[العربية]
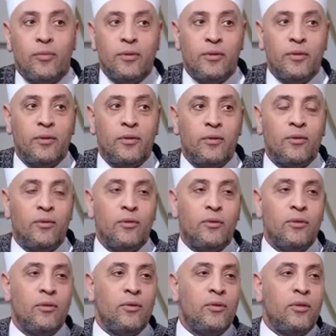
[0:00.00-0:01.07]
مم.
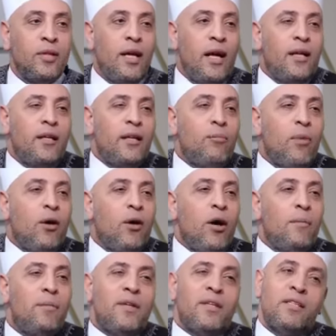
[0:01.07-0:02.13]
يعني
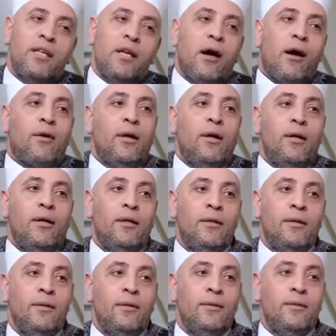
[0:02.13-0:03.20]
المقابر زياره
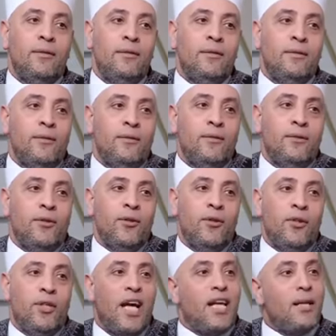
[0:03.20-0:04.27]

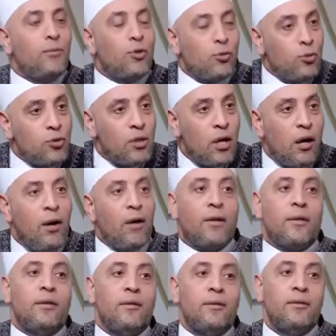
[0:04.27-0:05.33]
يعني مش مستقر
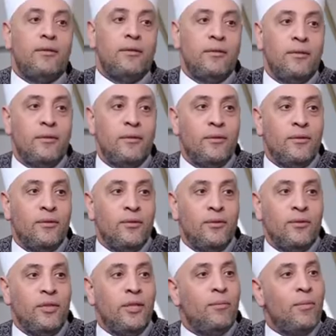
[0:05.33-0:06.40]
مم.
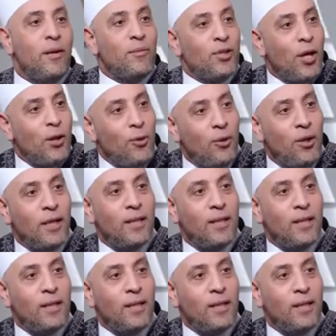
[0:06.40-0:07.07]
يبقى مش مرحله